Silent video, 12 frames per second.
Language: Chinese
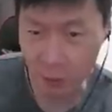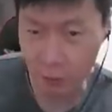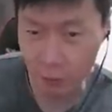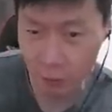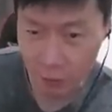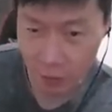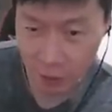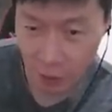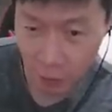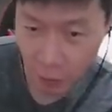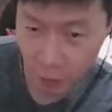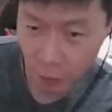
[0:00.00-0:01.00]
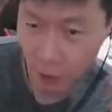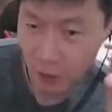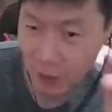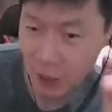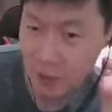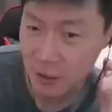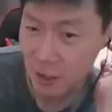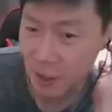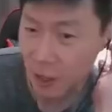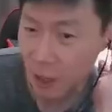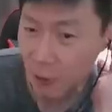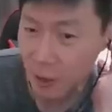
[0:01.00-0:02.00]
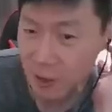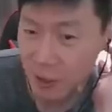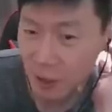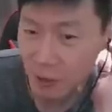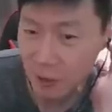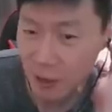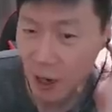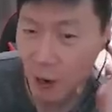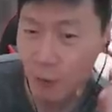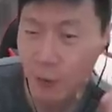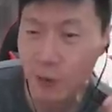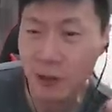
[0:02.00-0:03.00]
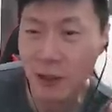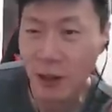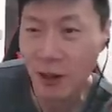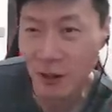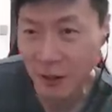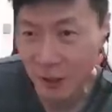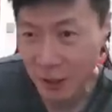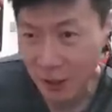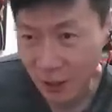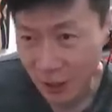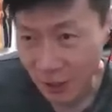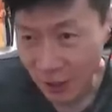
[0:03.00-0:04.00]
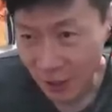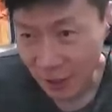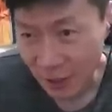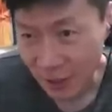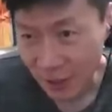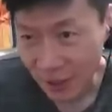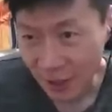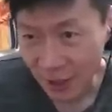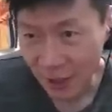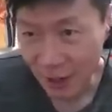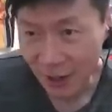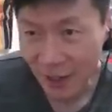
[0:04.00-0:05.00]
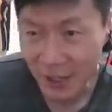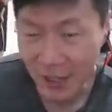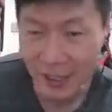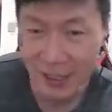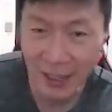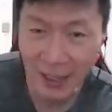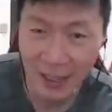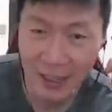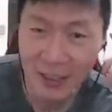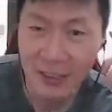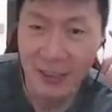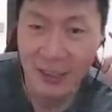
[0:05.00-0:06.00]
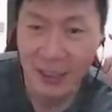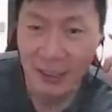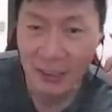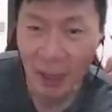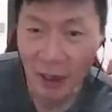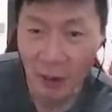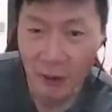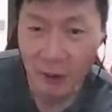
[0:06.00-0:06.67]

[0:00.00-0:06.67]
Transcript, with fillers: 助，只跟我说王丹是在开玩笑闹我的啊。好，来，然后